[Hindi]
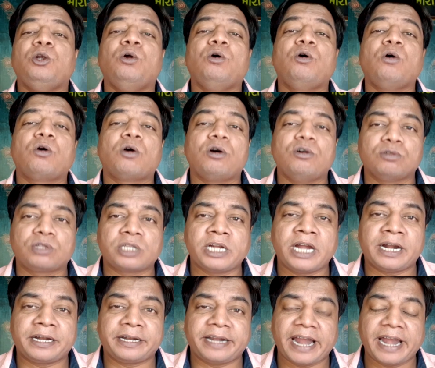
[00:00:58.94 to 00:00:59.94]
लोगों को उतना
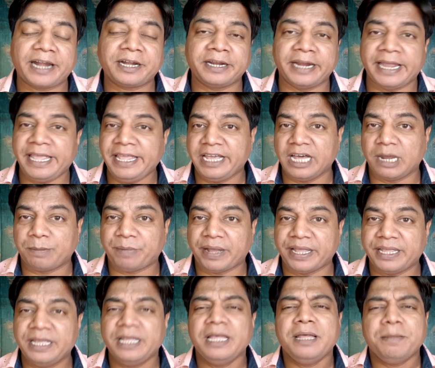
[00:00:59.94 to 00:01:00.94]
अट्रैक्ट नहीं कर पाई
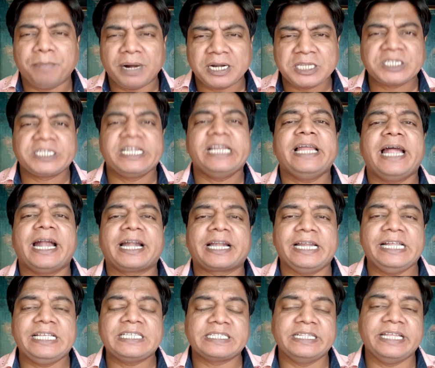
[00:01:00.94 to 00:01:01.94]
बट स्टिल
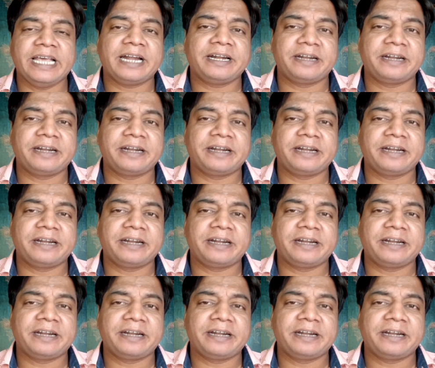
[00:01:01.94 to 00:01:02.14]
एटलीस्ट दे आर